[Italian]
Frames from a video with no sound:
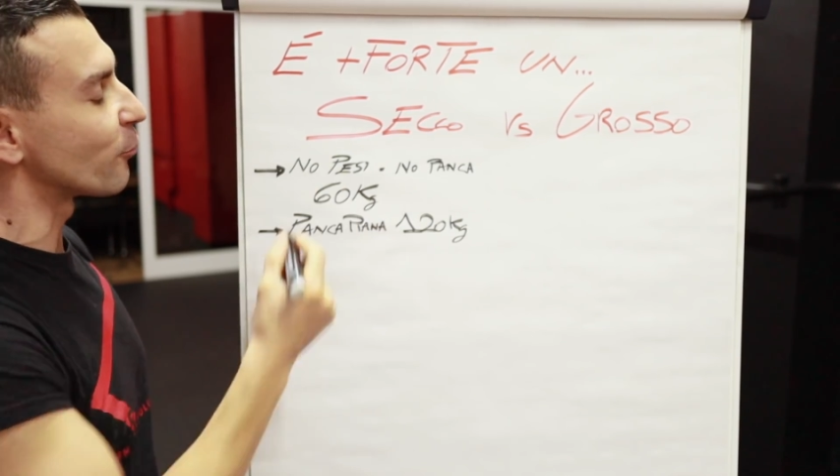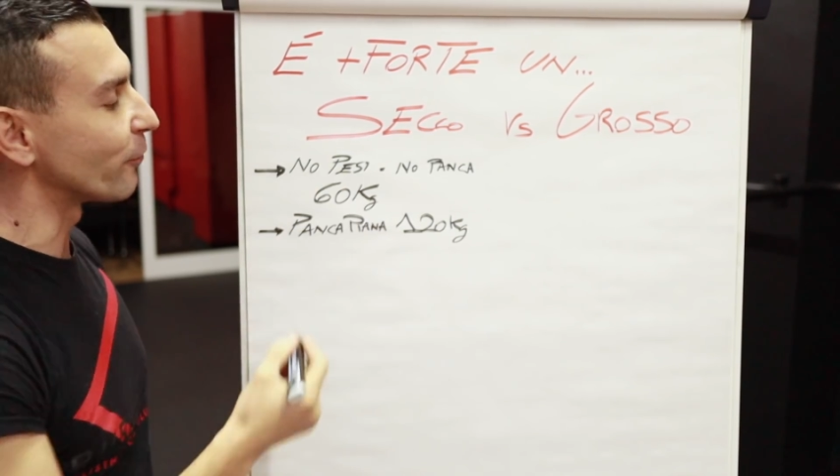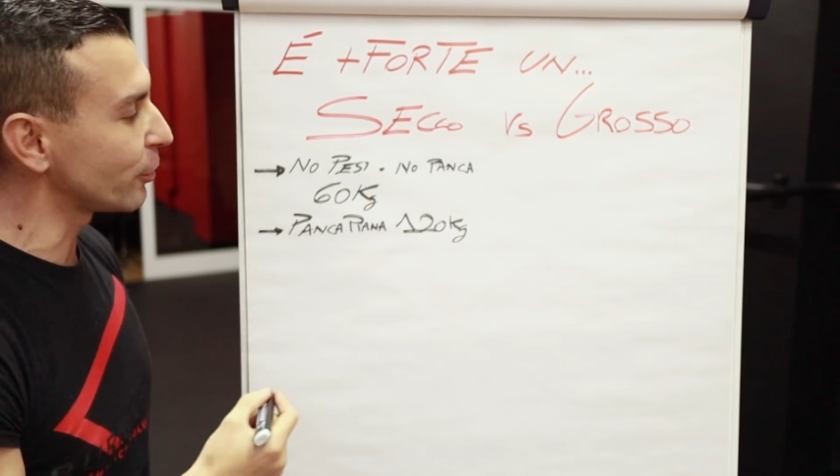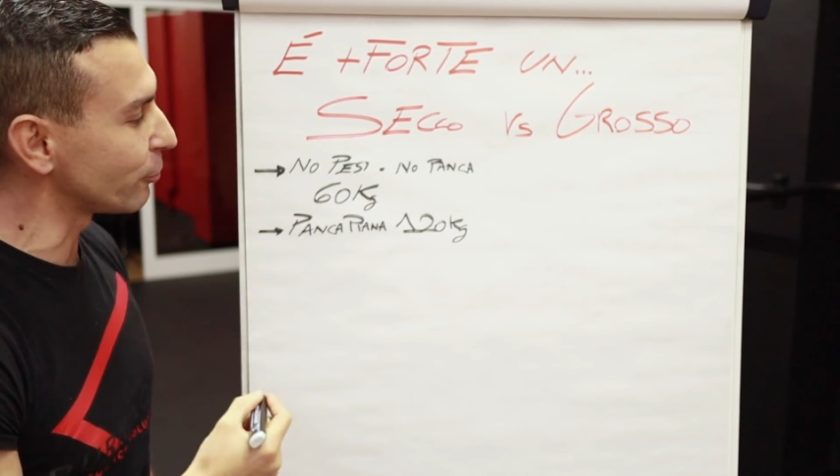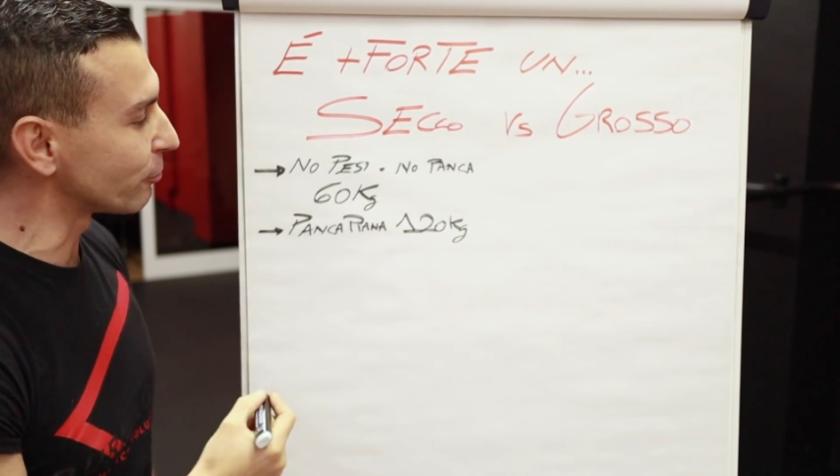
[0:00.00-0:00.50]

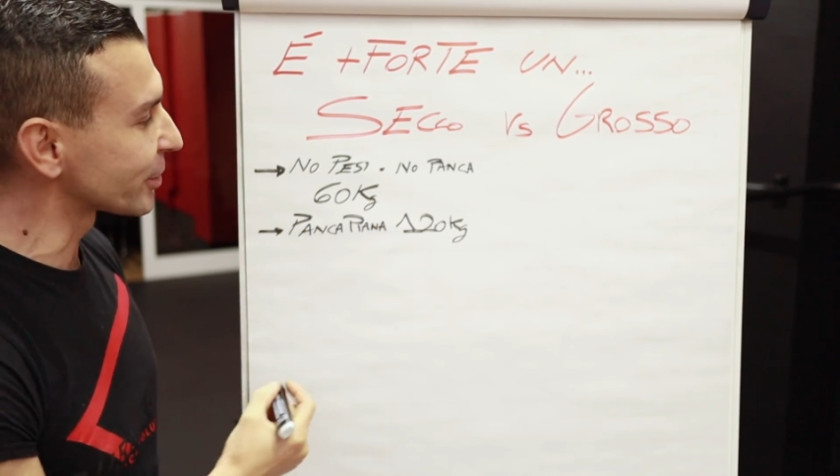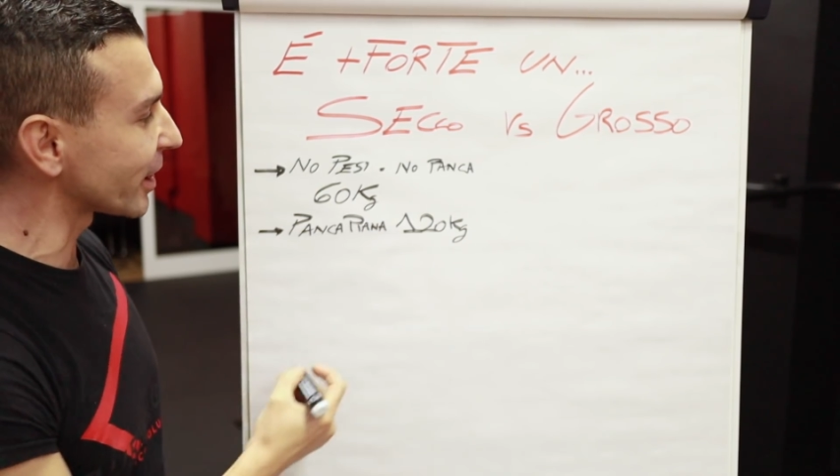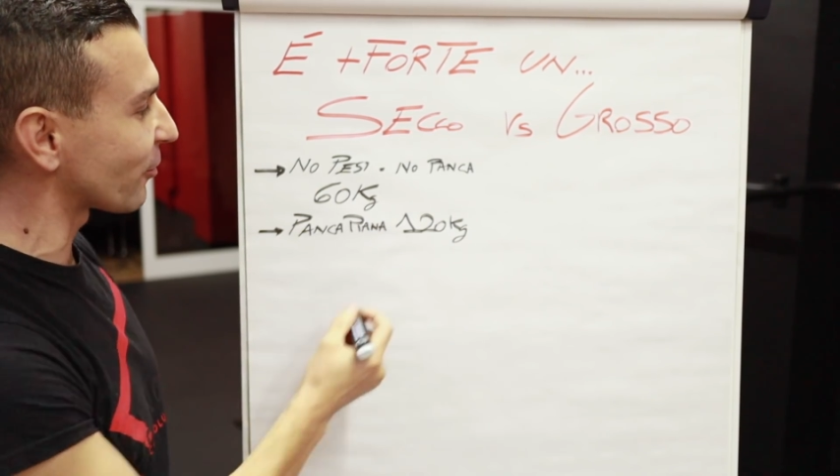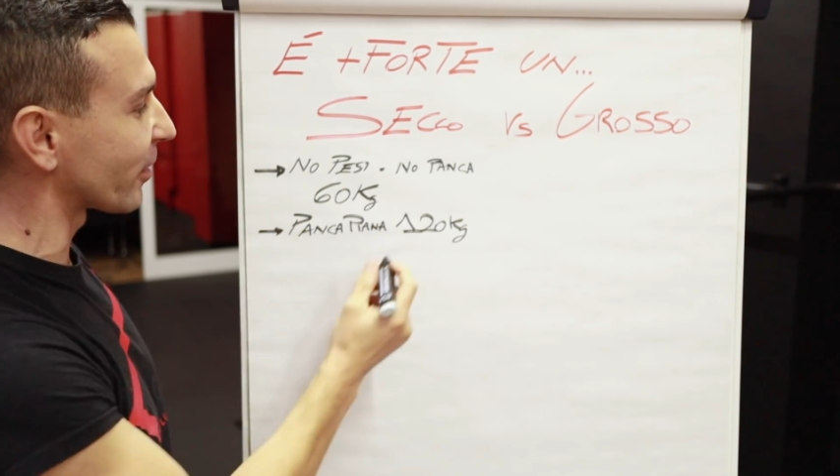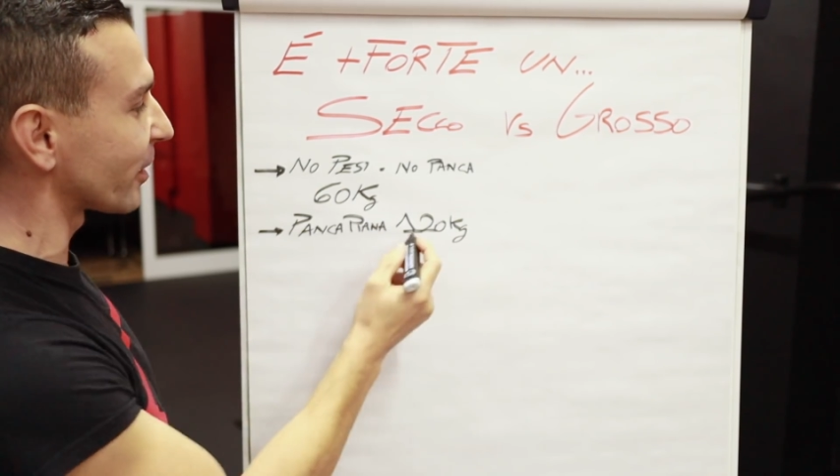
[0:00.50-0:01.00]
un video di un
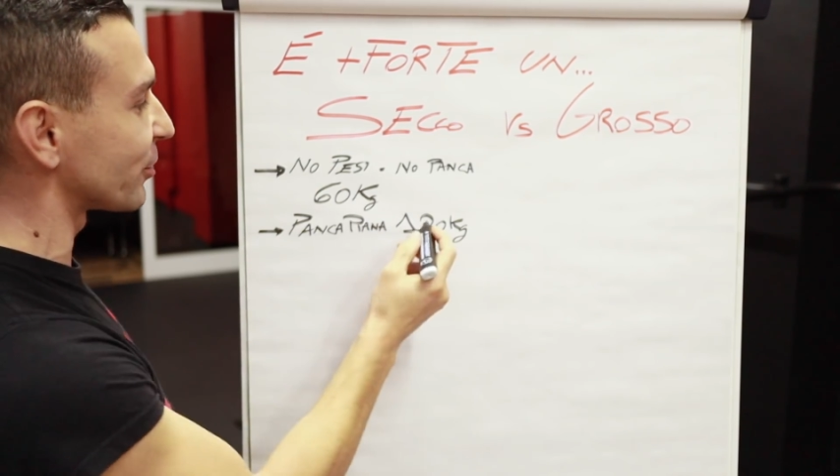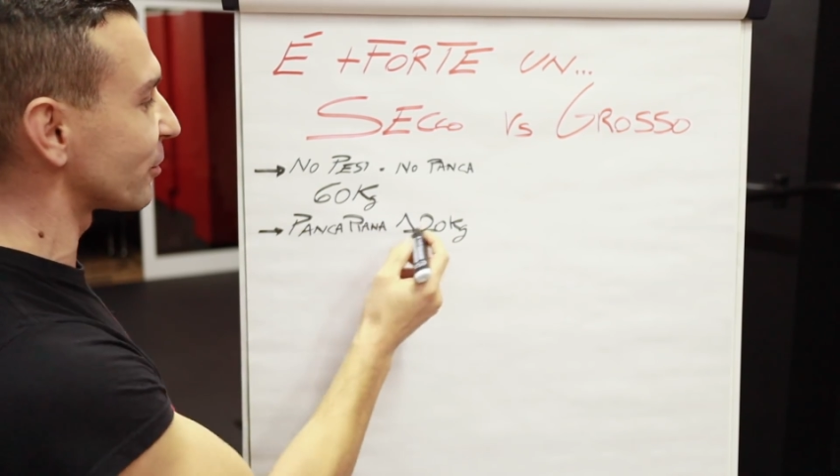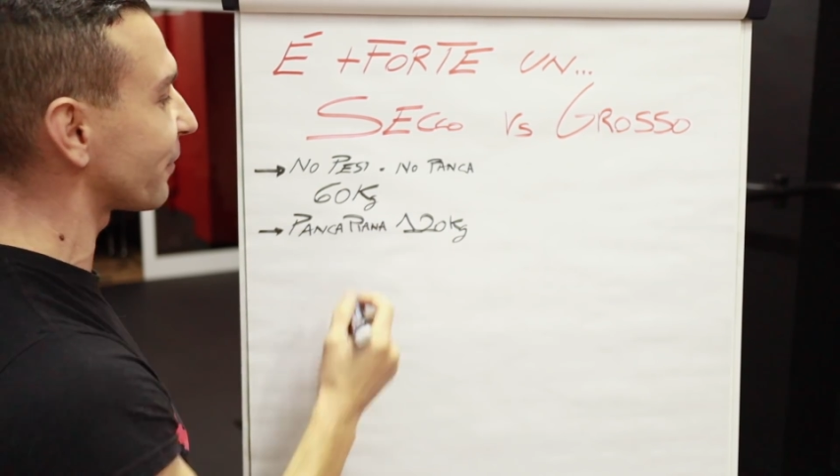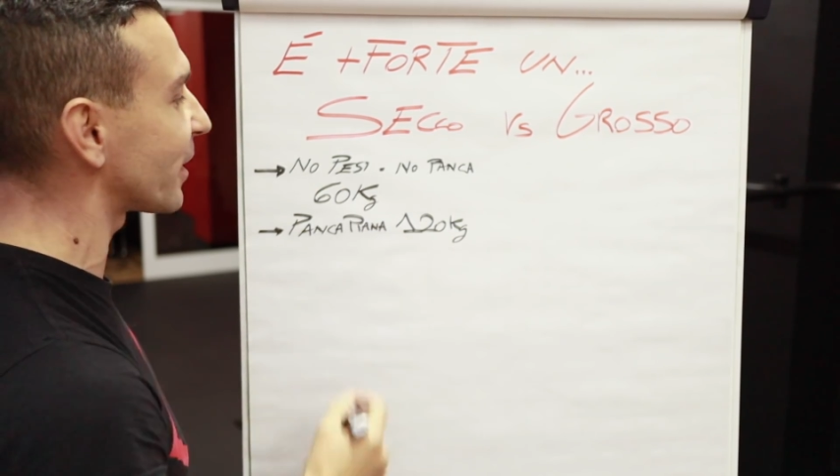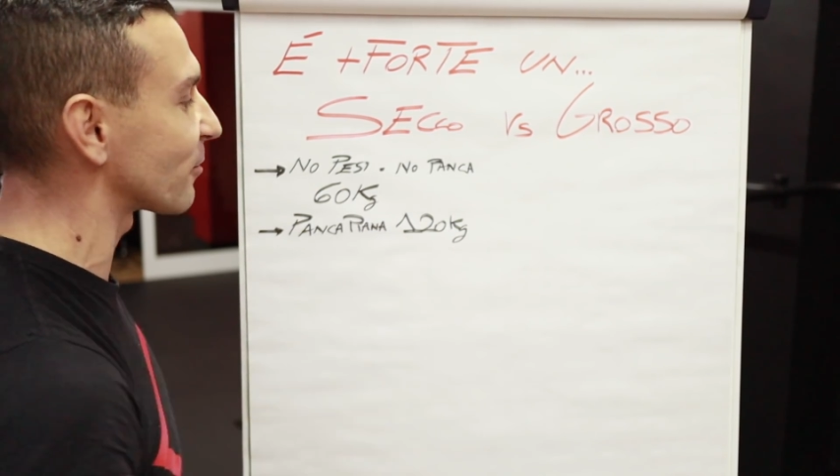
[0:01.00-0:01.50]
secco che è
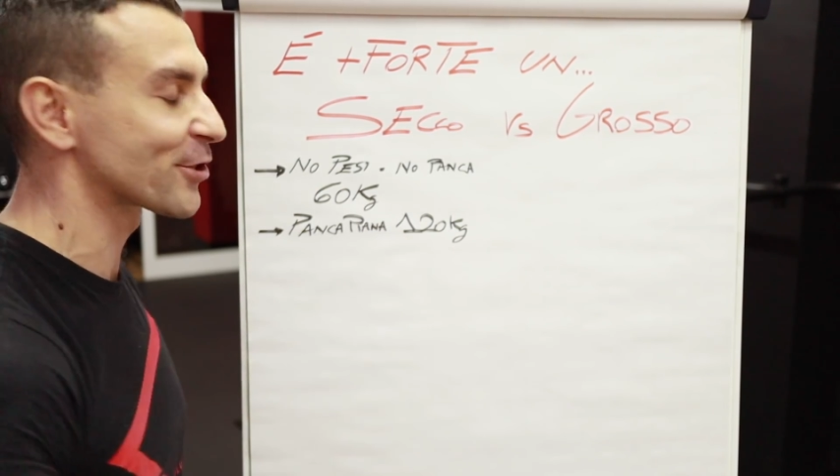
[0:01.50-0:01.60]
riuscito a fare